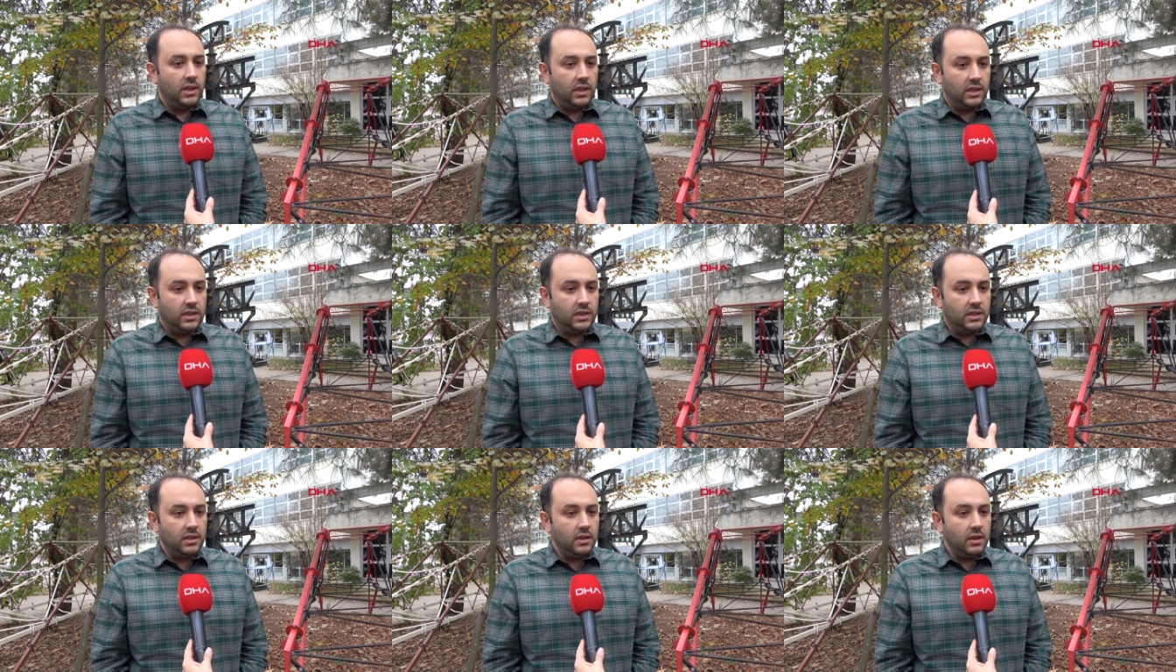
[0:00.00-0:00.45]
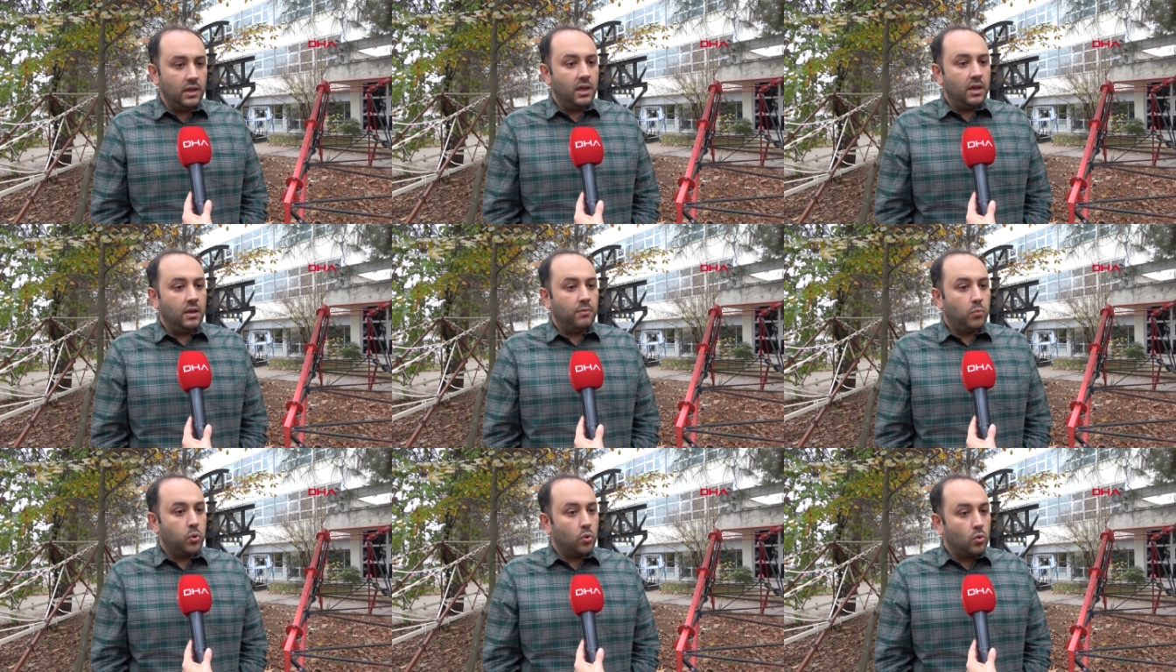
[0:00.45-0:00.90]
İki,
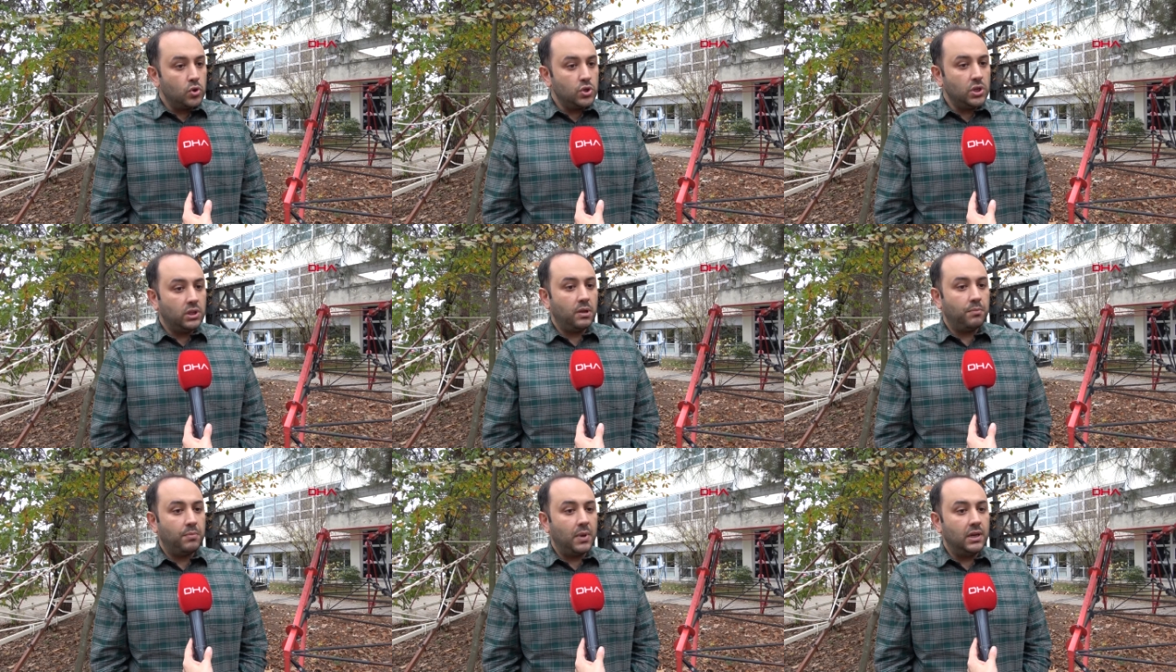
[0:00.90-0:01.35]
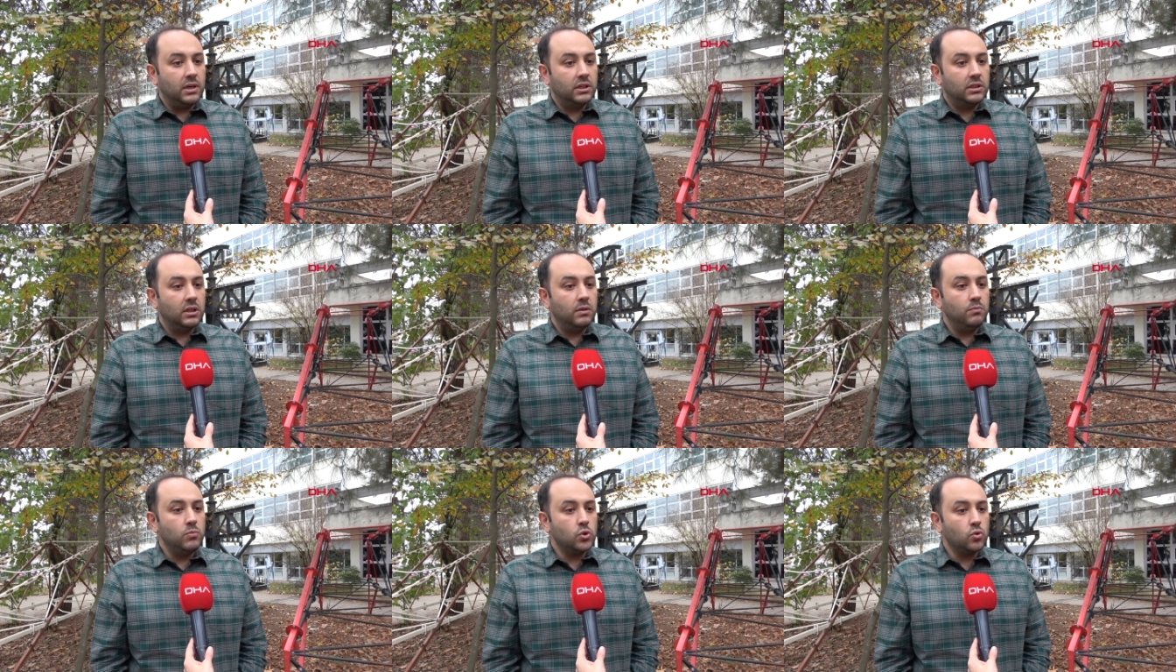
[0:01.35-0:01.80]
projede
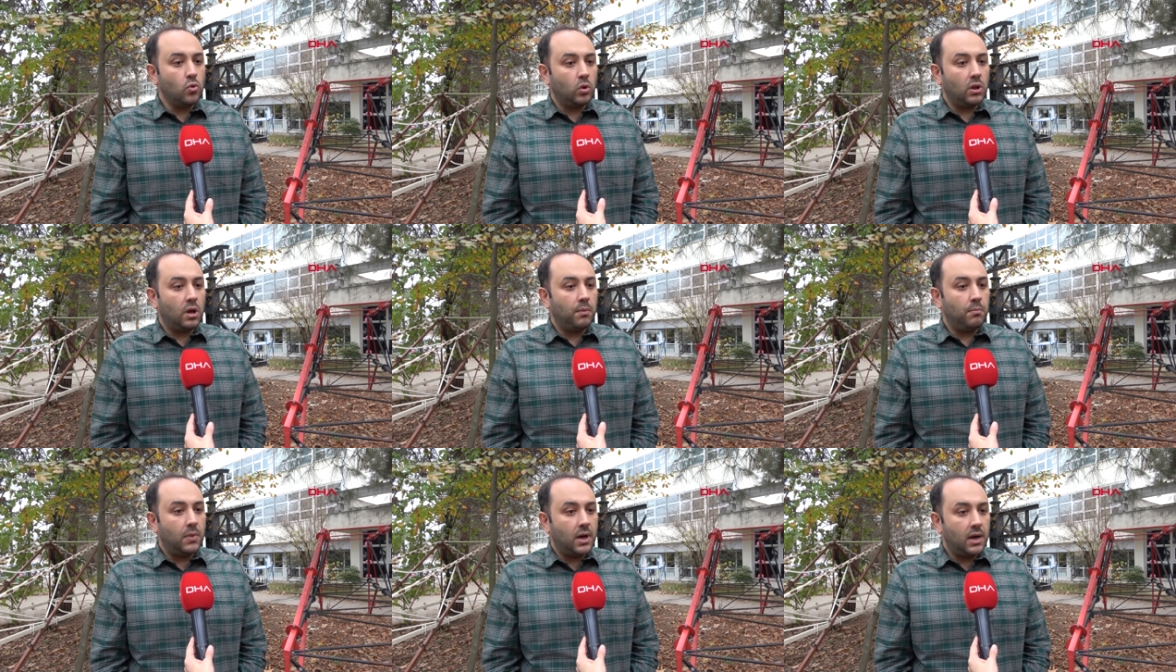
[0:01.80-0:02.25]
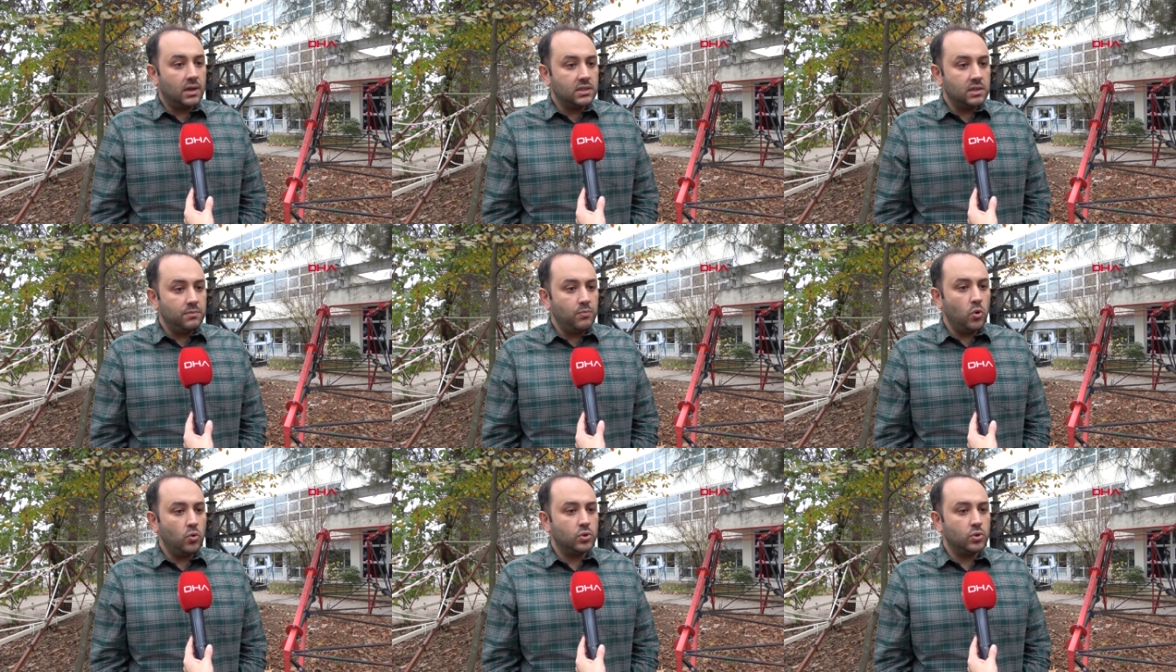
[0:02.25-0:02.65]
belirtilmiş olan malzeme